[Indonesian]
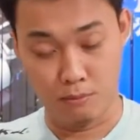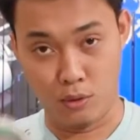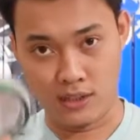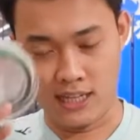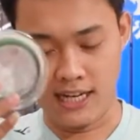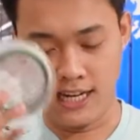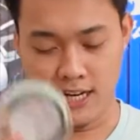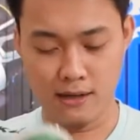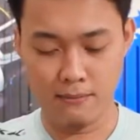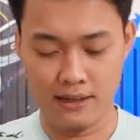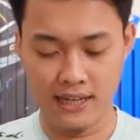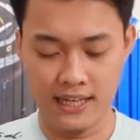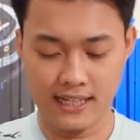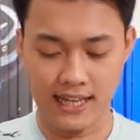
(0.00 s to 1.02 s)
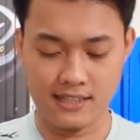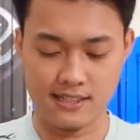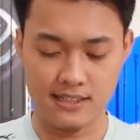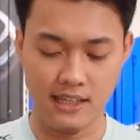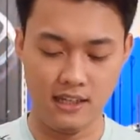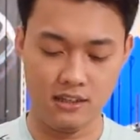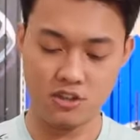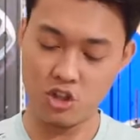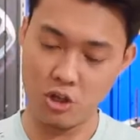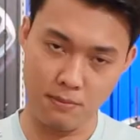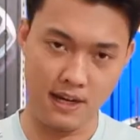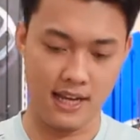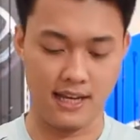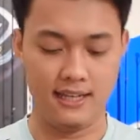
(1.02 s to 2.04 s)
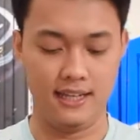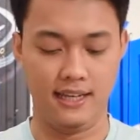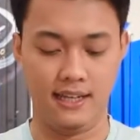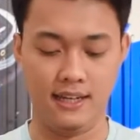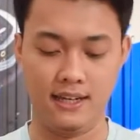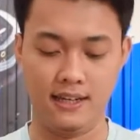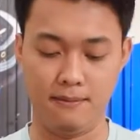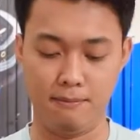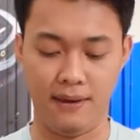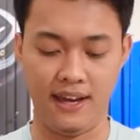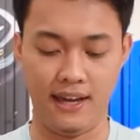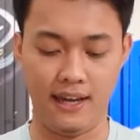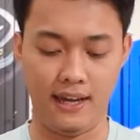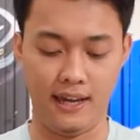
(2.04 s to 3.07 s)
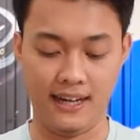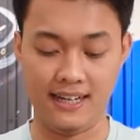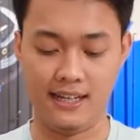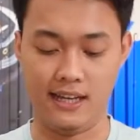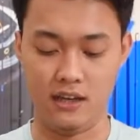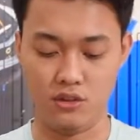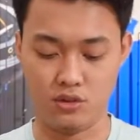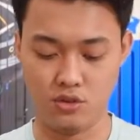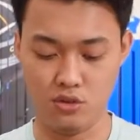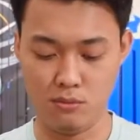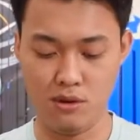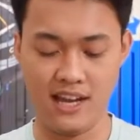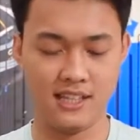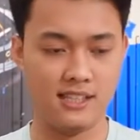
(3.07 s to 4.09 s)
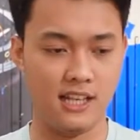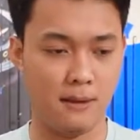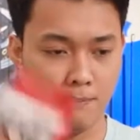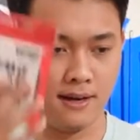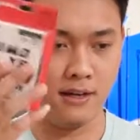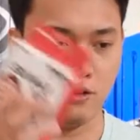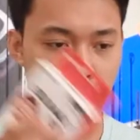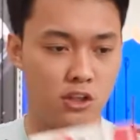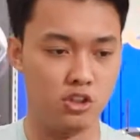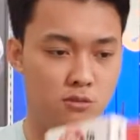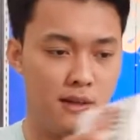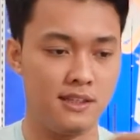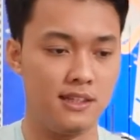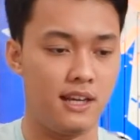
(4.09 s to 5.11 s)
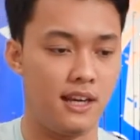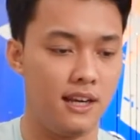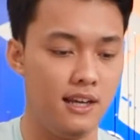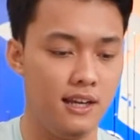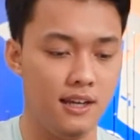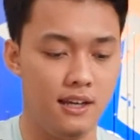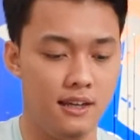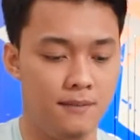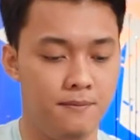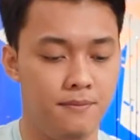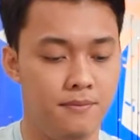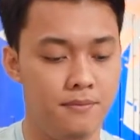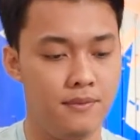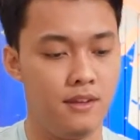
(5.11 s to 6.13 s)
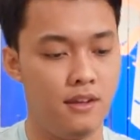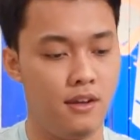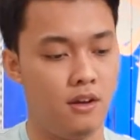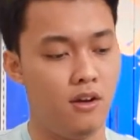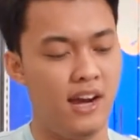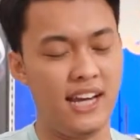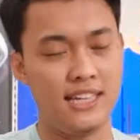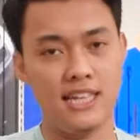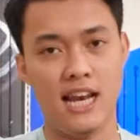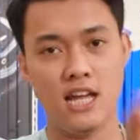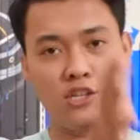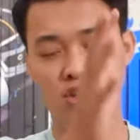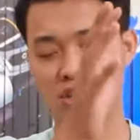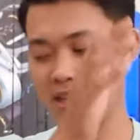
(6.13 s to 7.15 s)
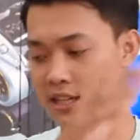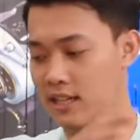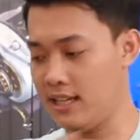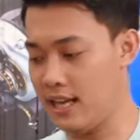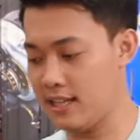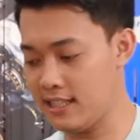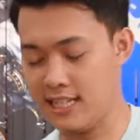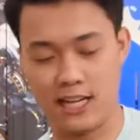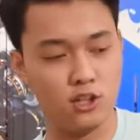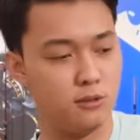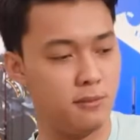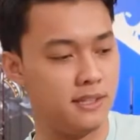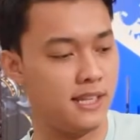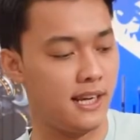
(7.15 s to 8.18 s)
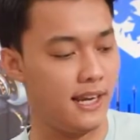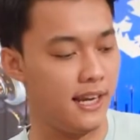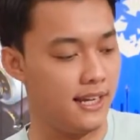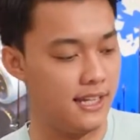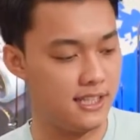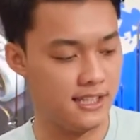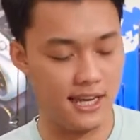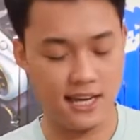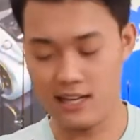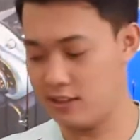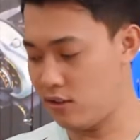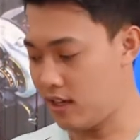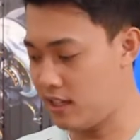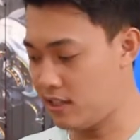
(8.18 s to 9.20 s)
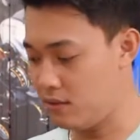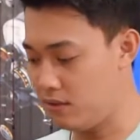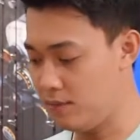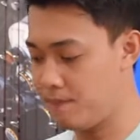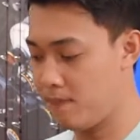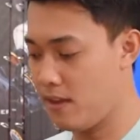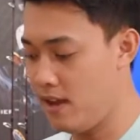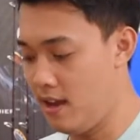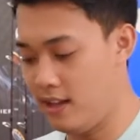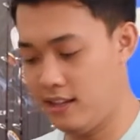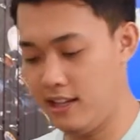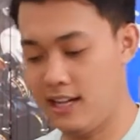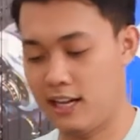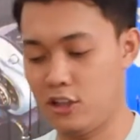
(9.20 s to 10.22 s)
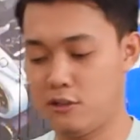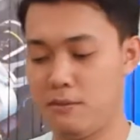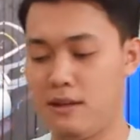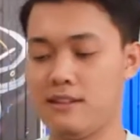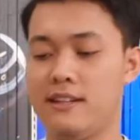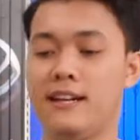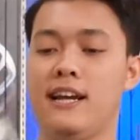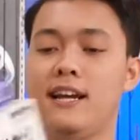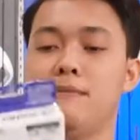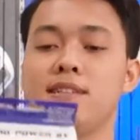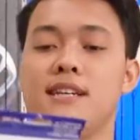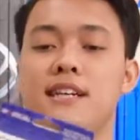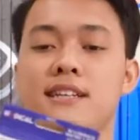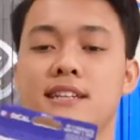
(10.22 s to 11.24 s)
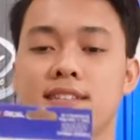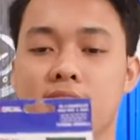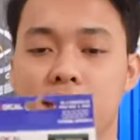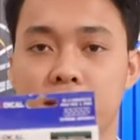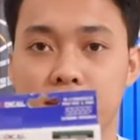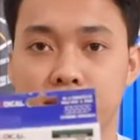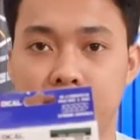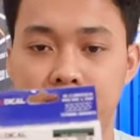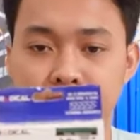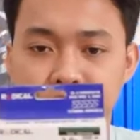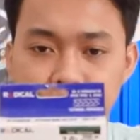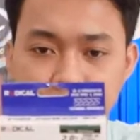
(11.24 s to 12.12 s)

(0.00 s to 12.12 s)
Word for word: Buat kalian yang ingin casting, cobalah ini PE Radical Sumo X8 200 meter. Oke, kita lanjut ke yang 300 meter ya. Ini saya keterokan dulu. 300 meter kalian bisa lihat desainnya juga